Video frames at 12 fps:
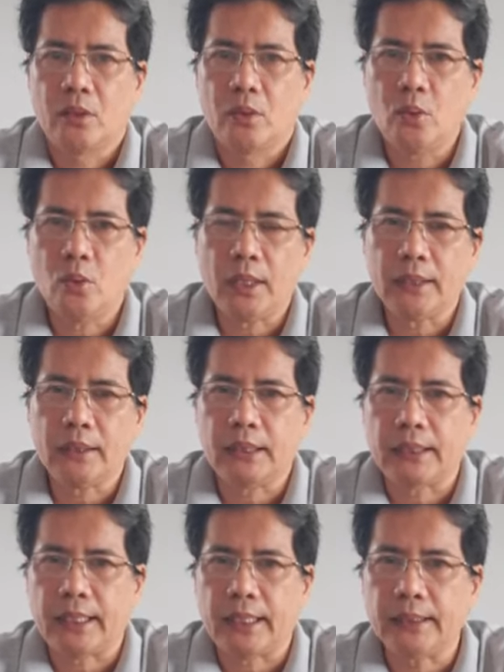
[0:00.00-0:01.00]
Look at
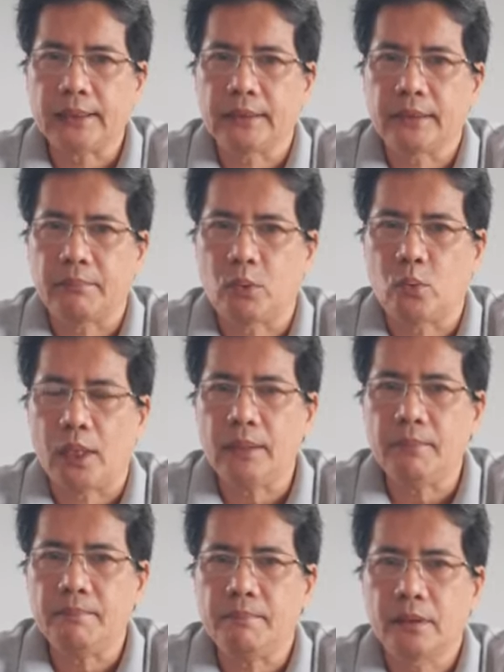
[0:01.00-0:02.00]
the text, number one.